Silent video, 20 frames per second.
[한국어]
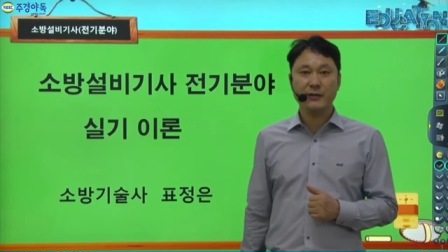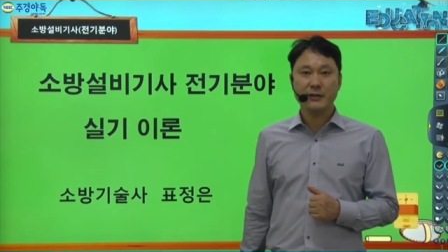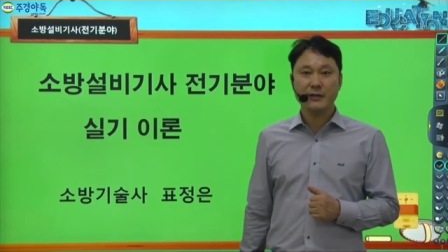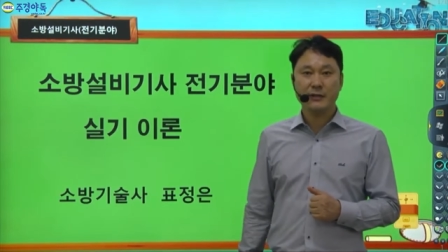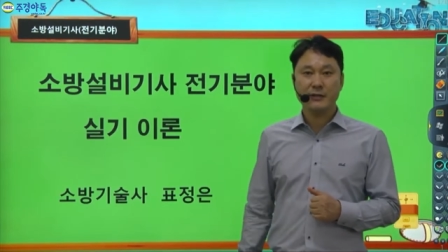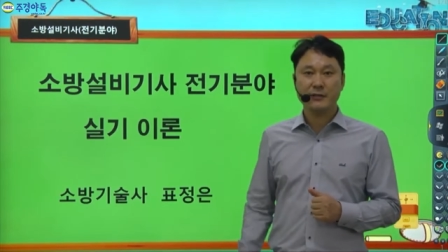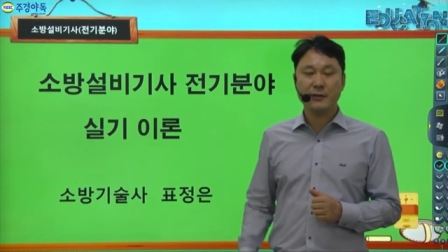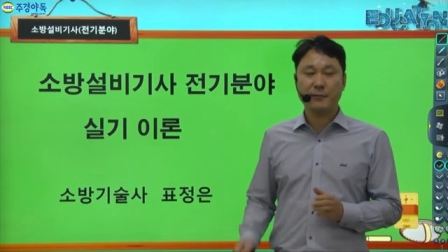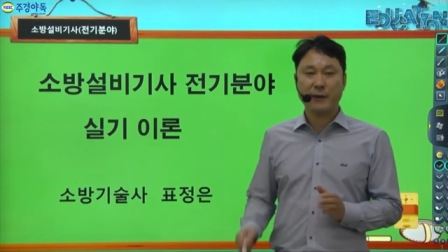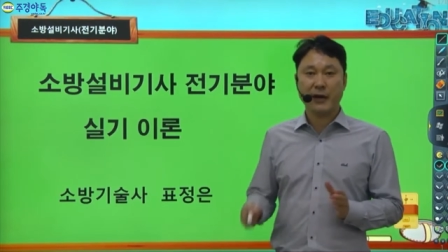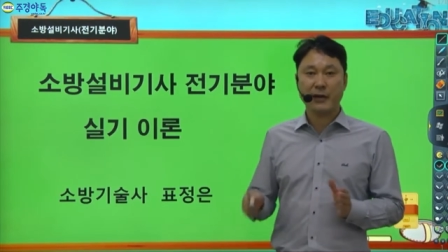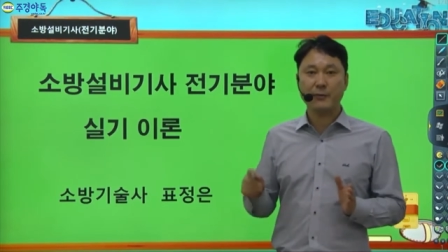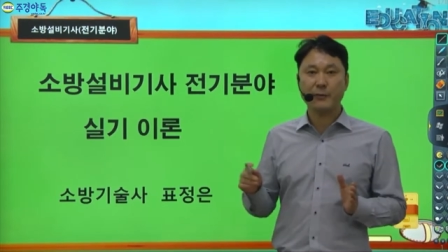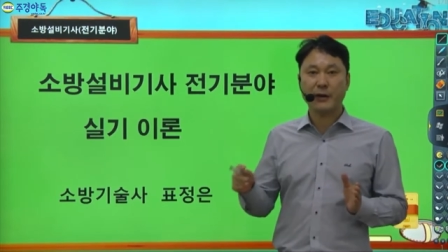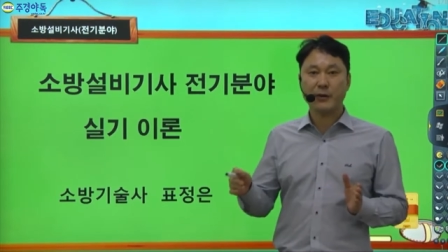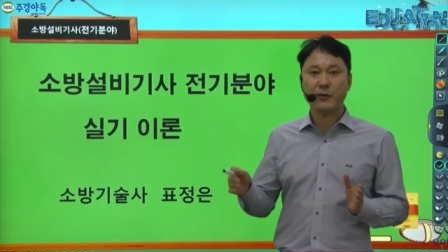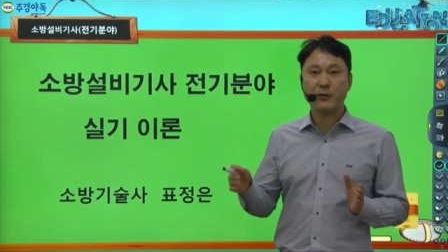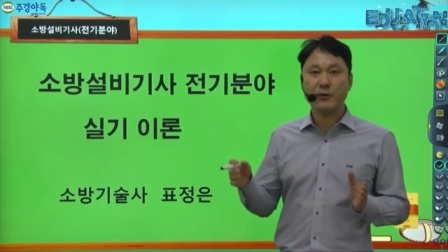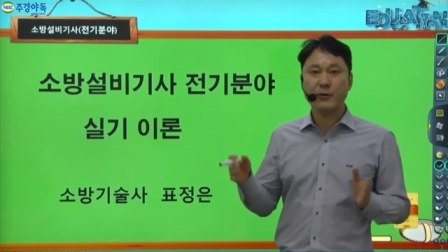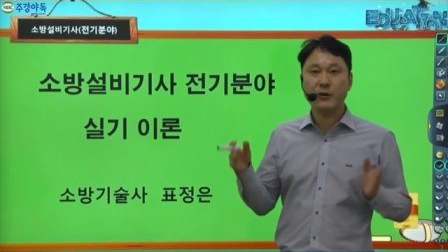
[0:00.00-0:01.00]
그래서
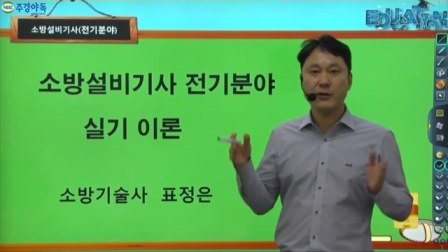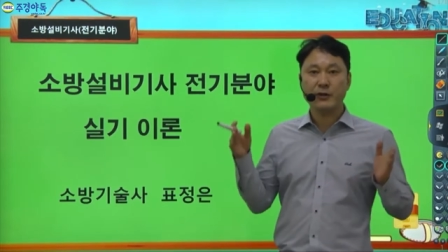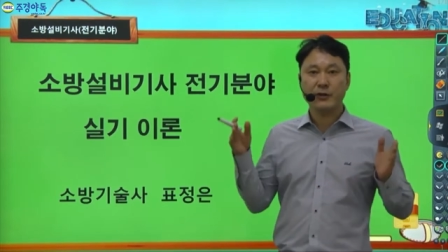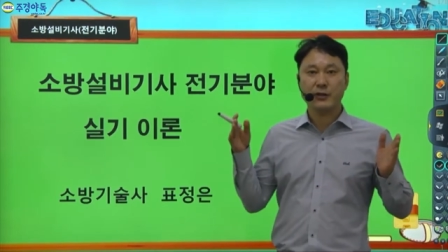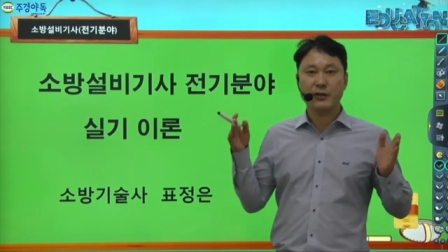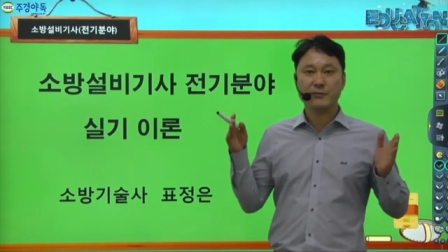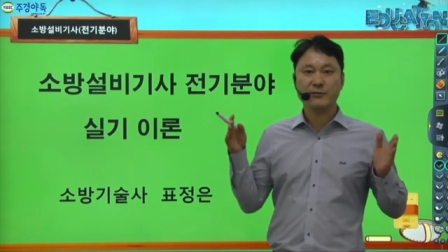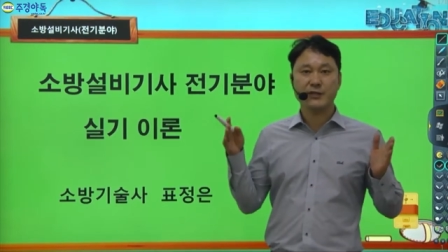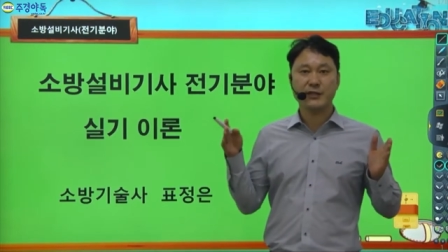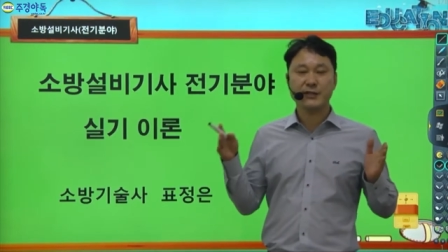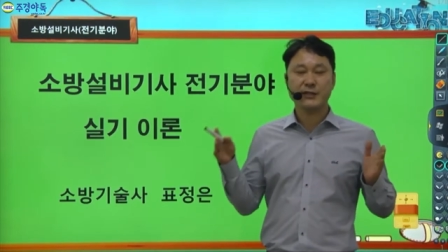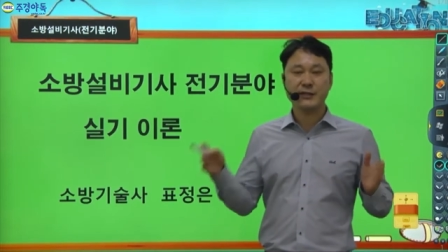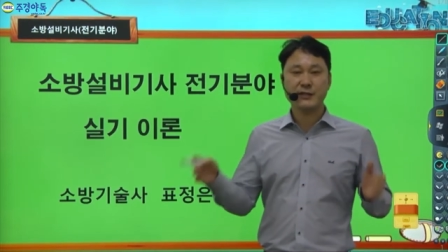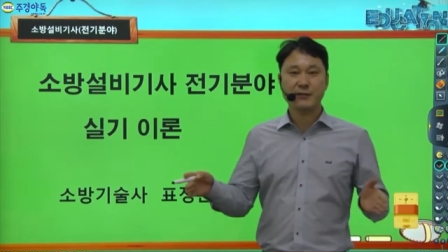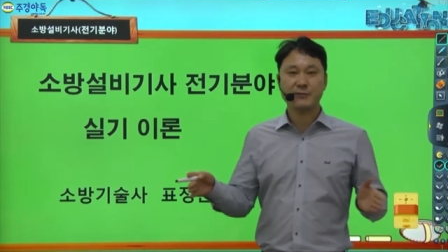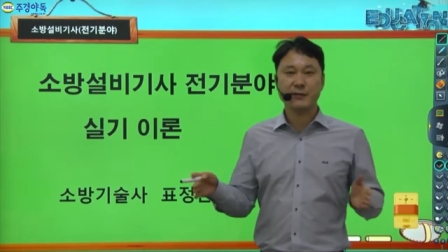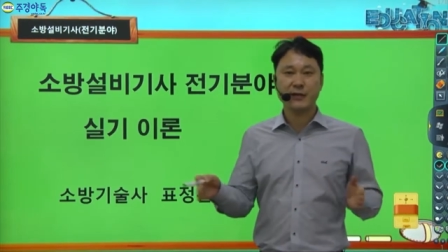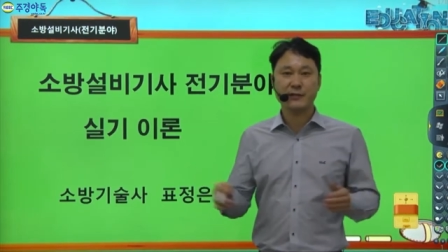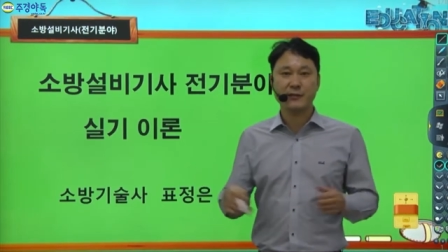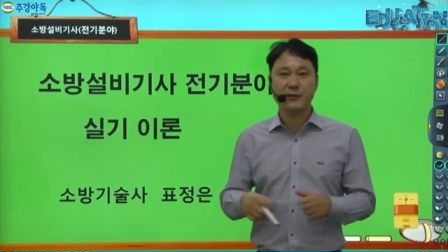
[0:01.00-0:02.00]
바로바로 바로 여러분들이
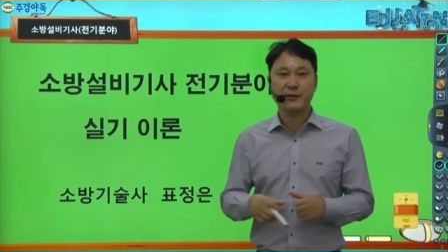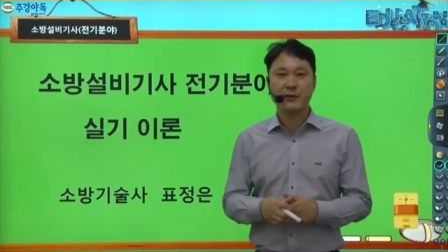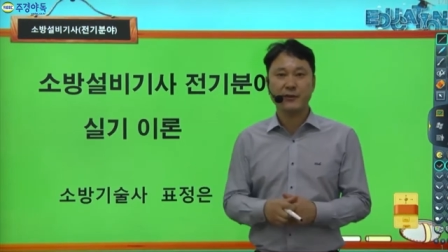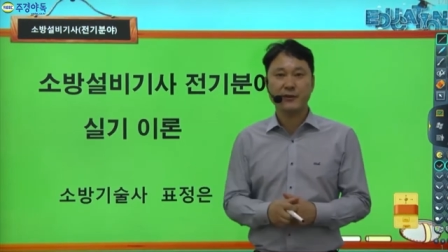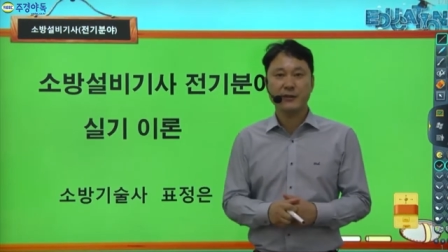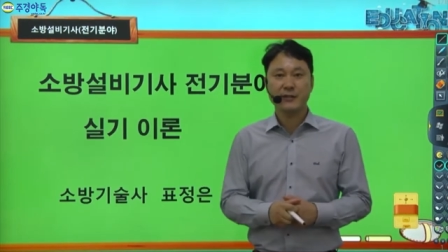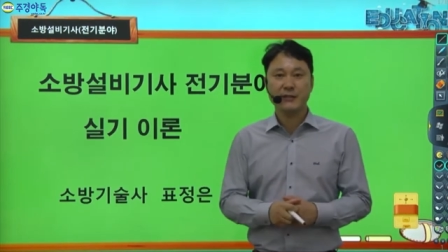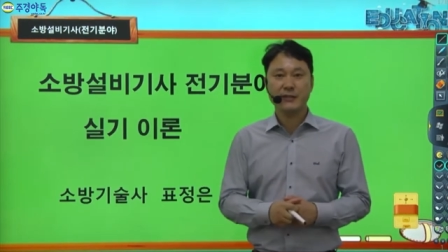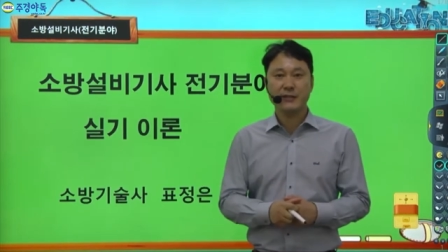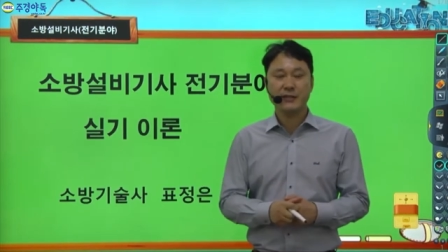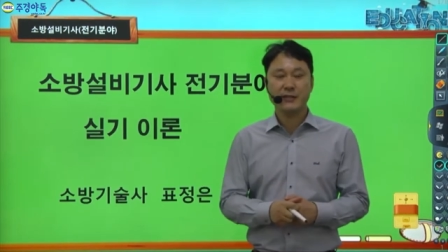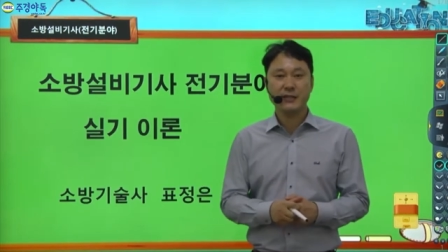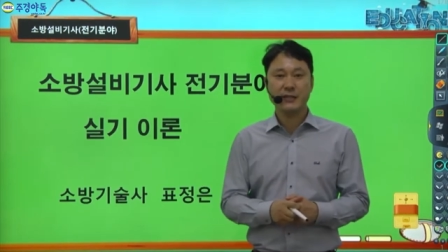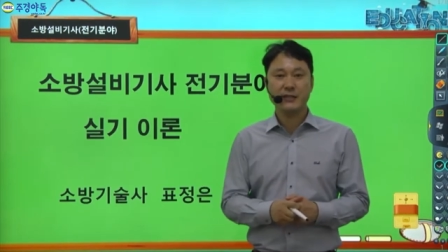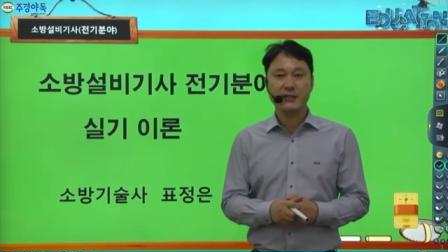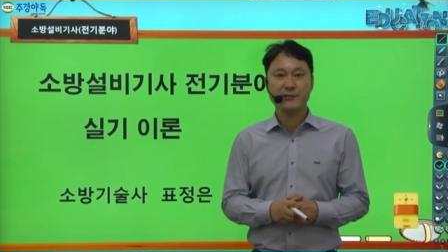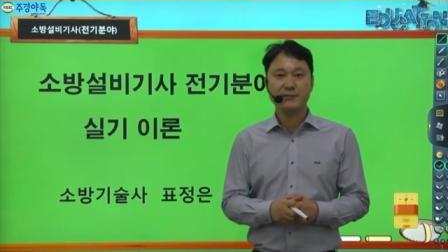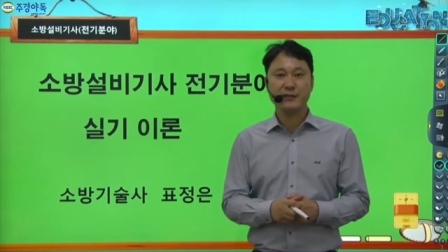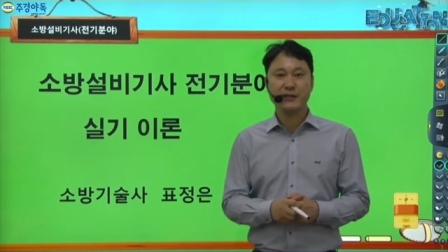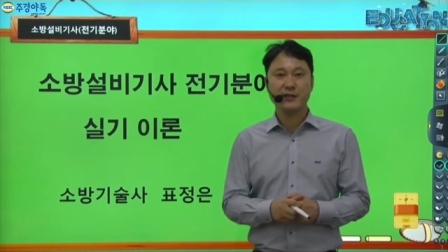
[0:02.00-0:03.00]
채점을 해서 이
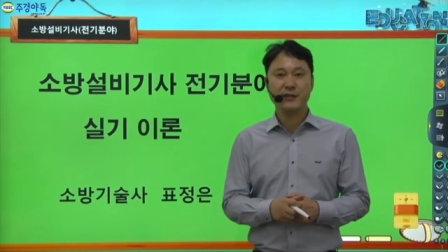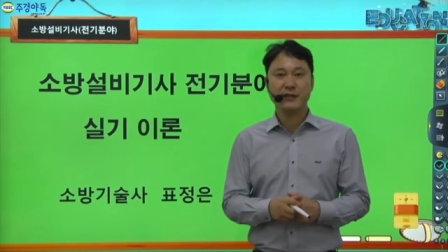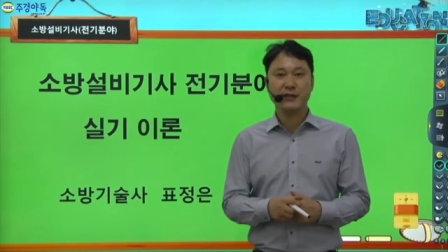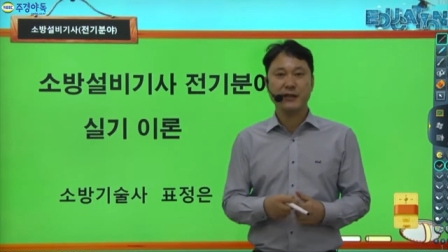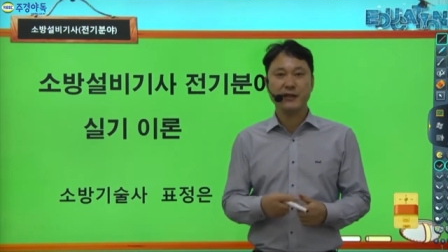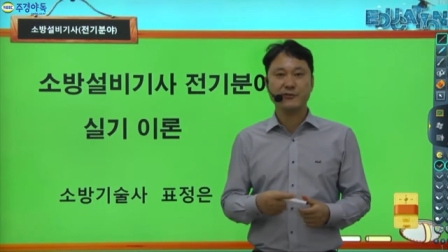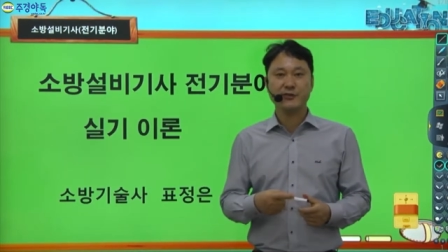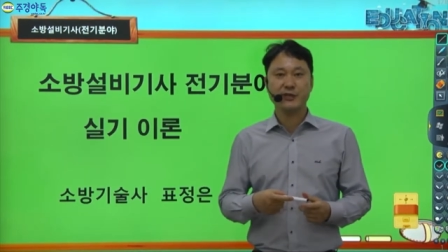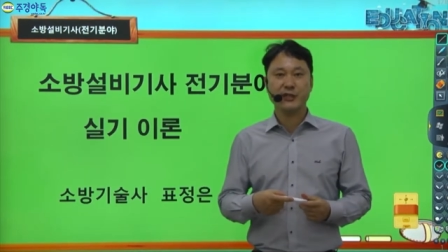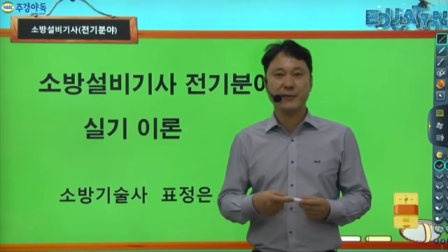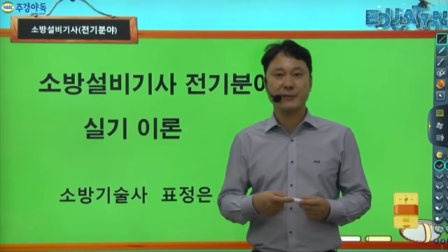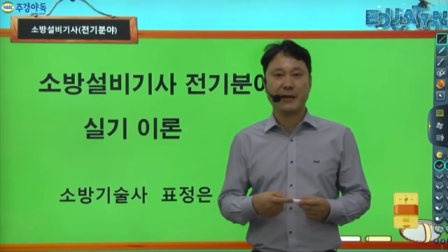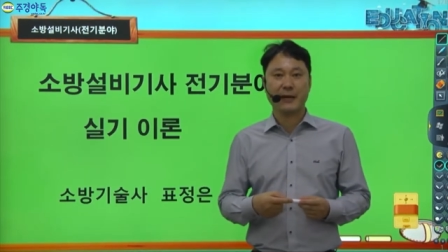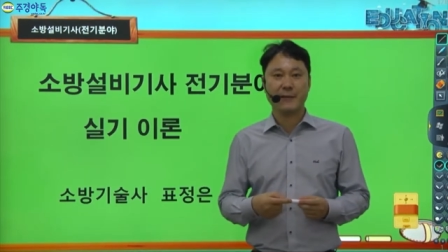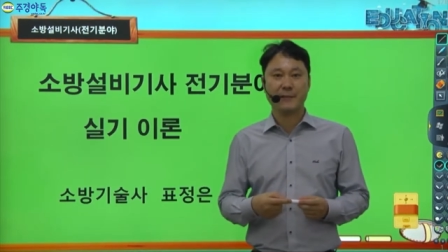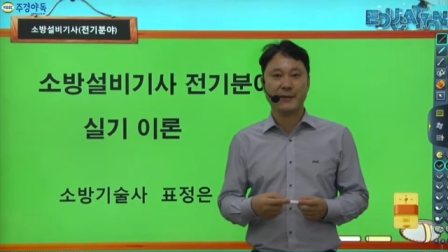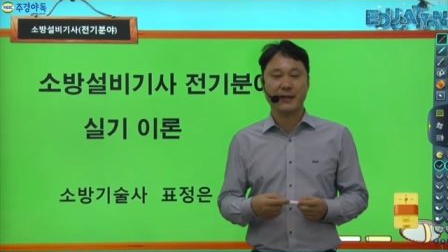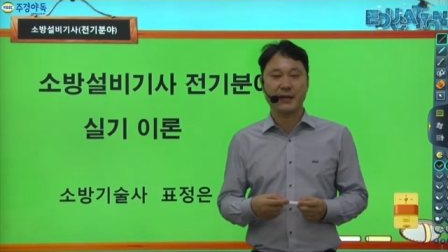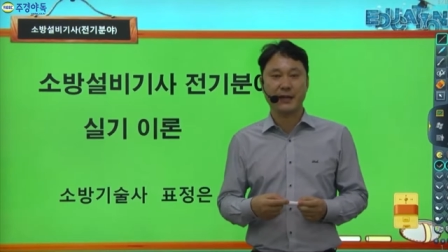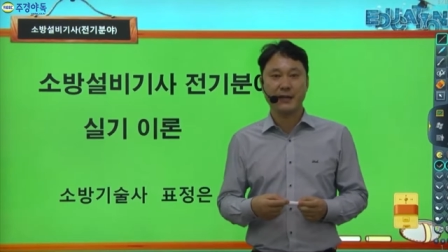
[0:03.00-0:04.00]
실기 준비를 해주시기
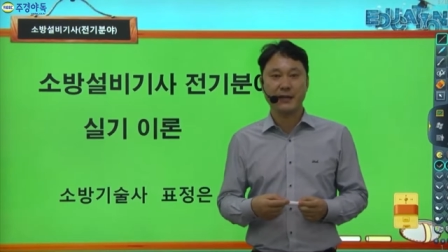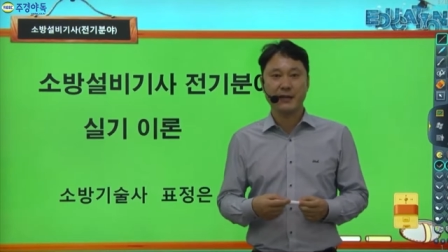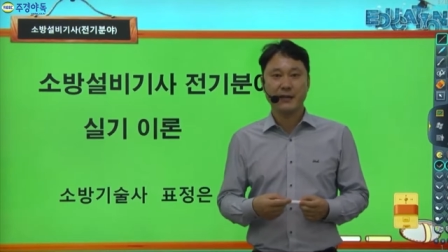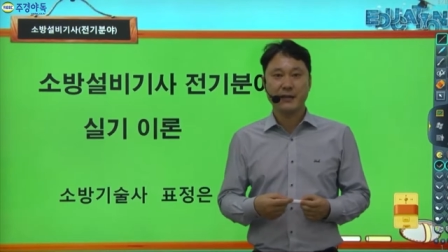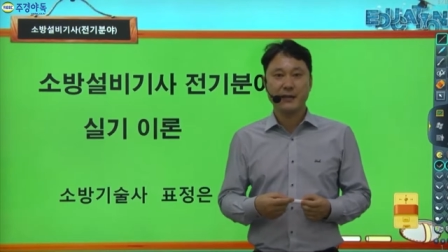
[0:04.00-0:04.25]
바랍니다.